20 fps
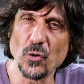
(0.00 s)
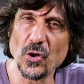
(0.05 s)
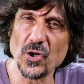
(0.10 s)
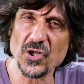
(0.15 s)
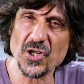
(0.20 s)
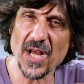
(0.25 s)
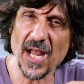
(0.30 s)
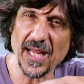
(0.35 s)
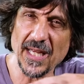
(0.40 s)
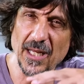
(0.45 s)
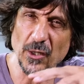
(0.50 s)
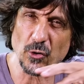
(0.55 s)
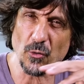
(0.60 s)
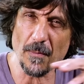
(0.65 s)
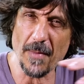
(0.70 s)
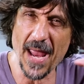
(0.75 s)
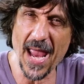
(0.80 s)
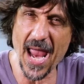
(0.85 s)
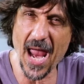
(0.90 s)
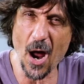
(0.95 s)
hoje é a Ilha do
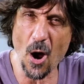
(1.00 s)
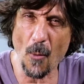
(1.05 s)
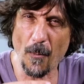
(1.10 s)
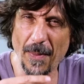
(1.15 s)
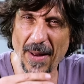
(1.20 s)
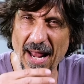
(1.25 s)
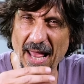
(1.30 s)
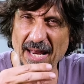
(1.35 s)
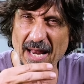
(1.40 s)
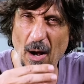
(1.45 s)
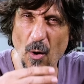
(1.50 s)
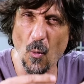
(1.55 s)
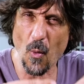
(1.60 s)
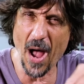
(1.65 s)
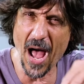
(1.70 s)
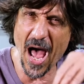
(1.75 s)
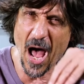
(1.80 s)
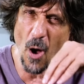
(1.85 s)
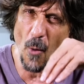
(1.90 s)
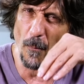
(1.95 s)
Mel, Paranaguá,